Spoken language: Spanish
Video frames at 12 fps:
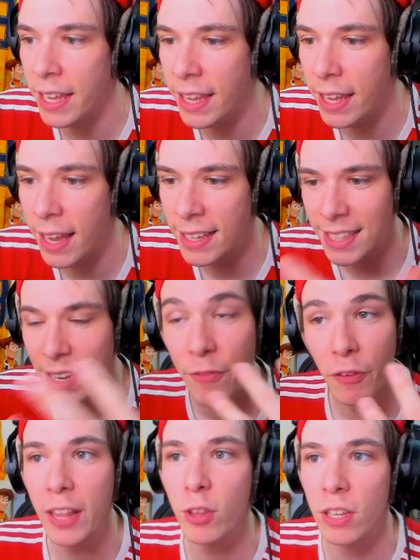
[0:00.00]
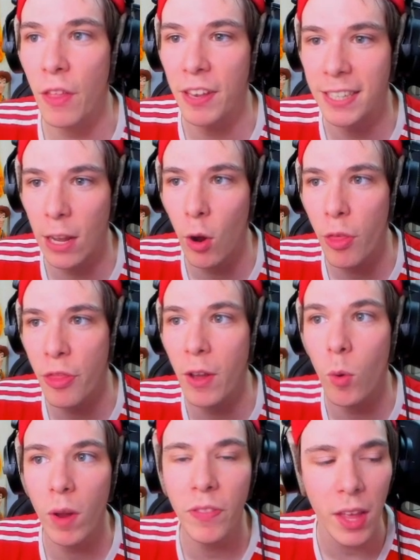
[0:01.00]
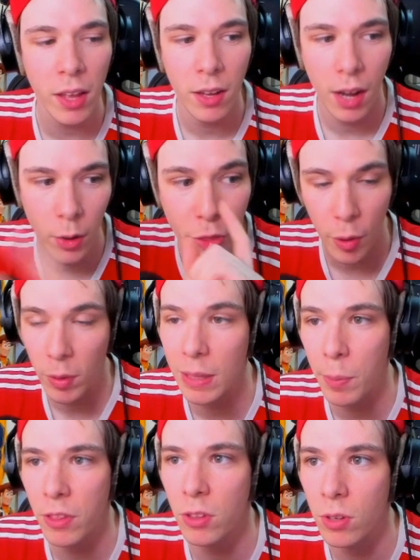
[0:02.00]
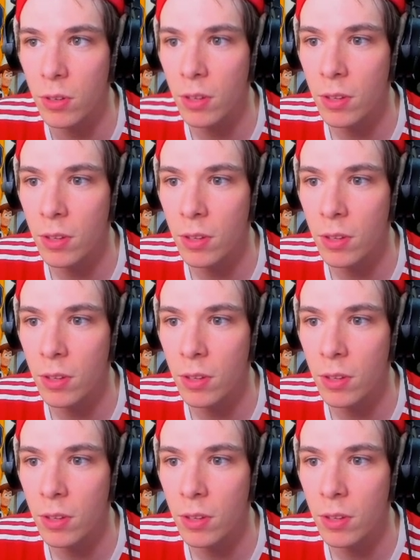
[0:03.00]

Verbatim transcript: Y, es infinito, es decir, si tengo 50, hay un 50%.